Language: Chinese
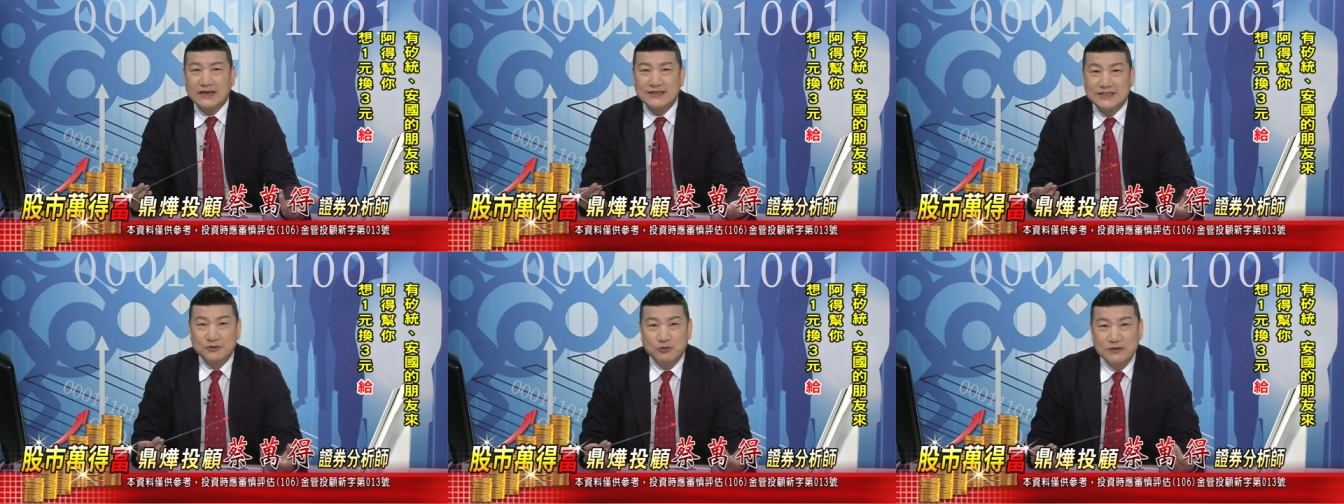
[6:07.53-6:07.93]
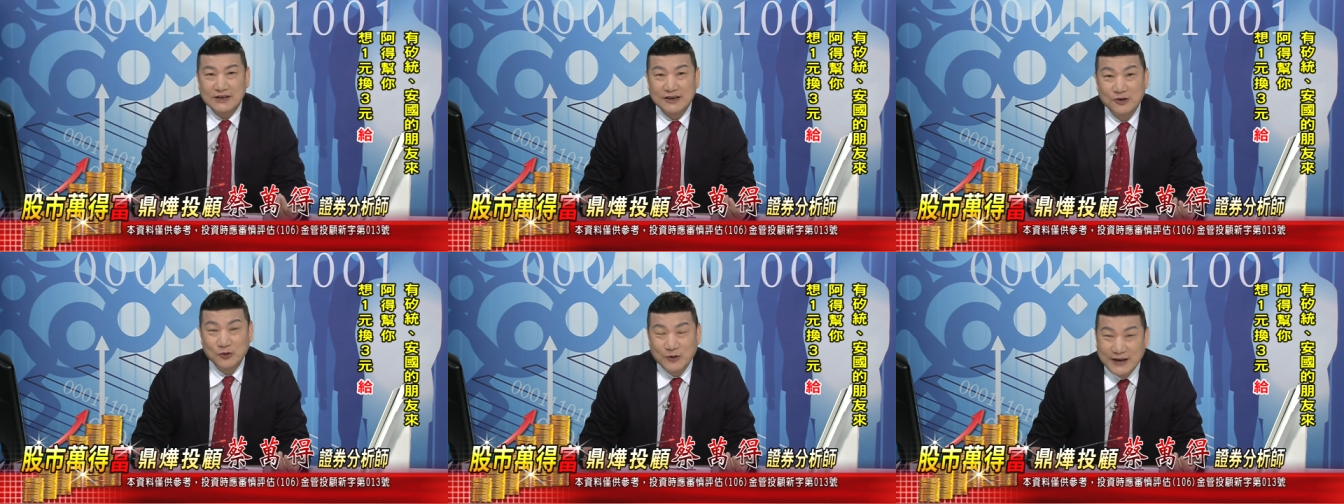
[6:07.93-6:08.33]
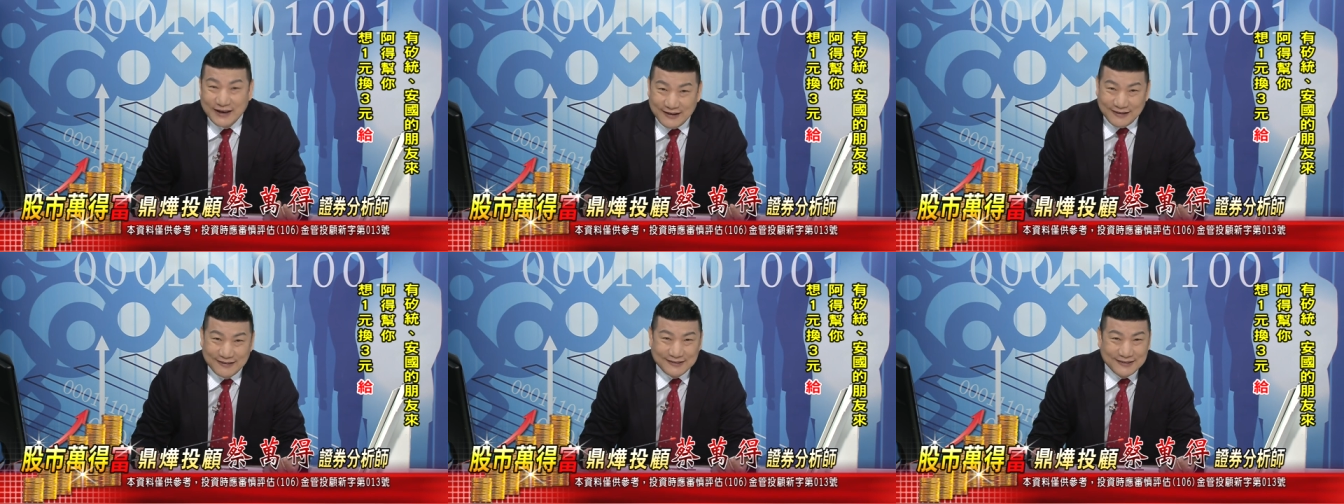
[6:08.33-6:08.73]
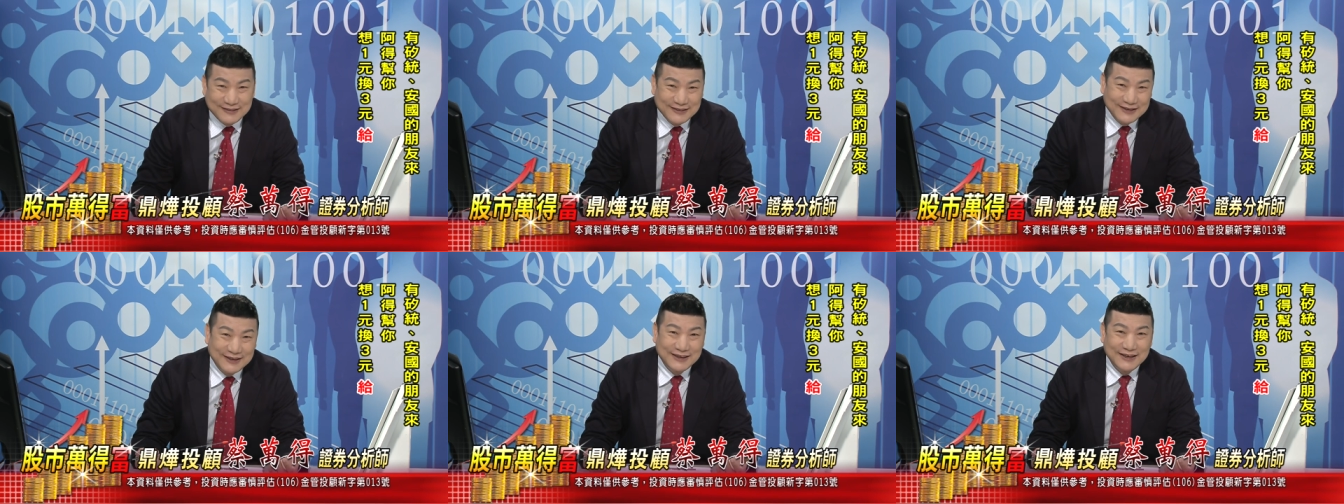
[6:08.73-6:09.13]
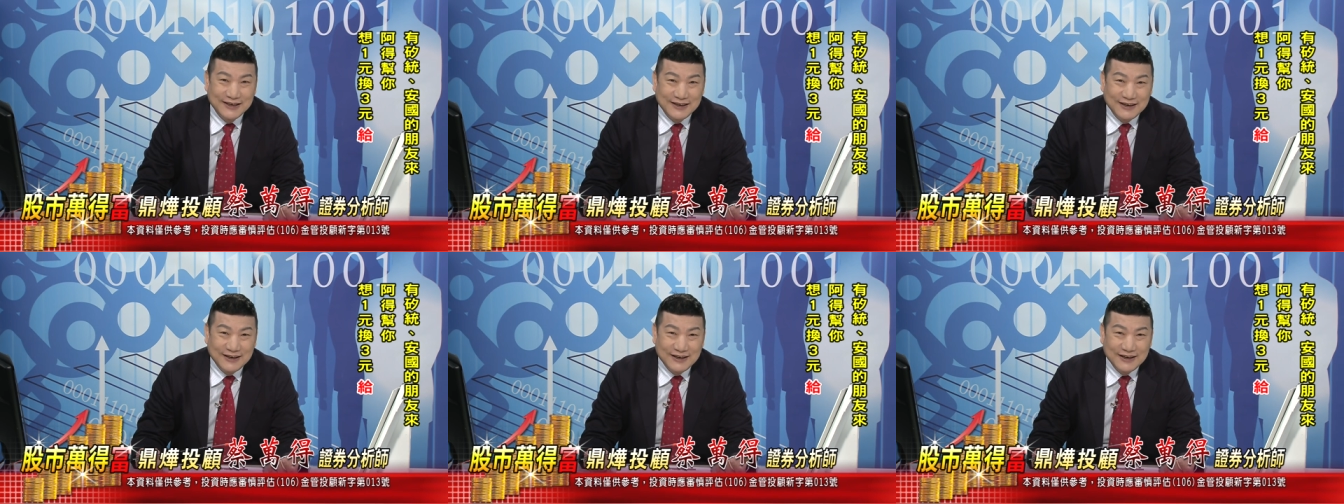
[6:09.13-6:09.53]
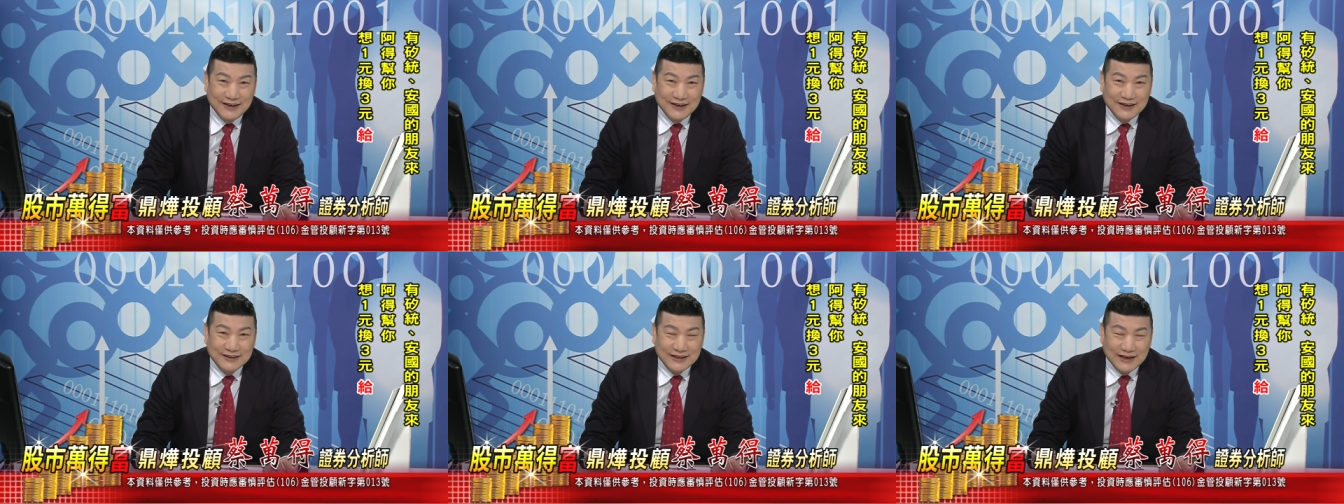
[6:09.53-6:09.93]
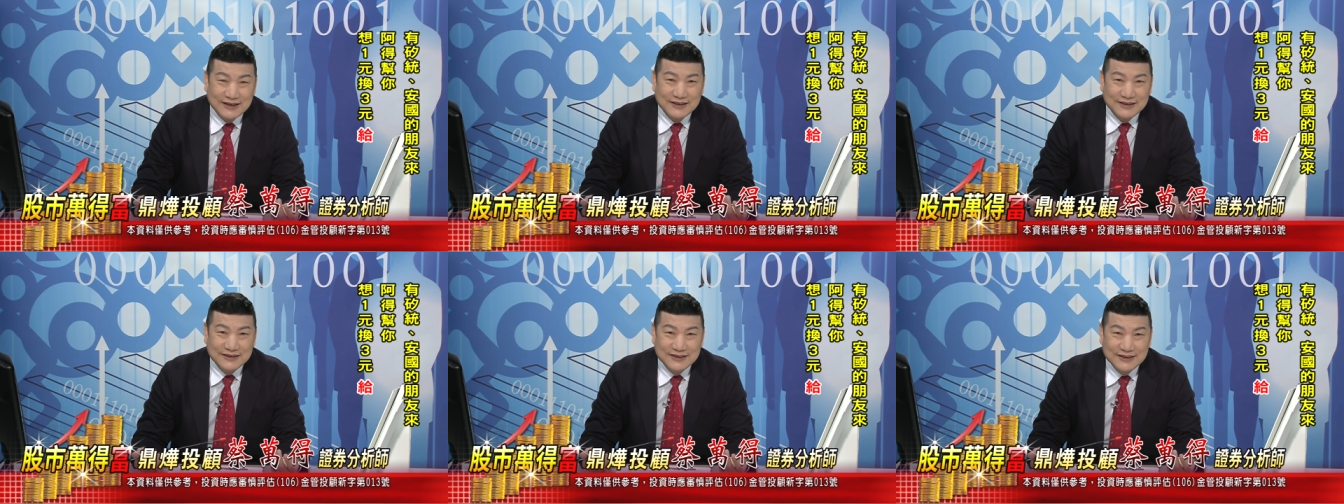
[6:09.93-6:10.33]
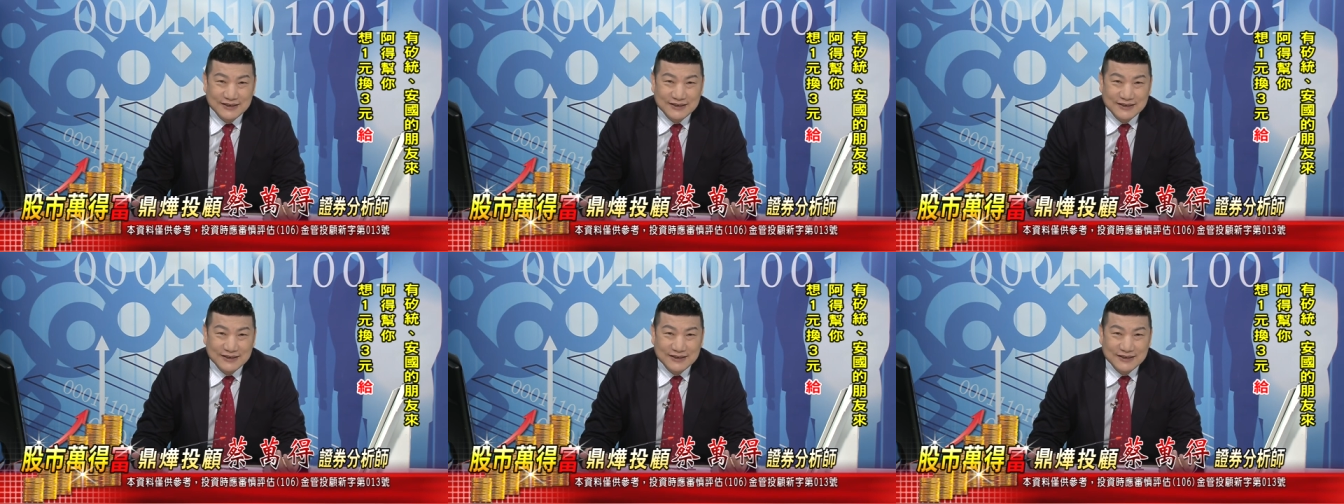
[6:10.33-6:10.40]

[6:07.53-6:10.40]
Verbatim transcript: 在请问各位啊，它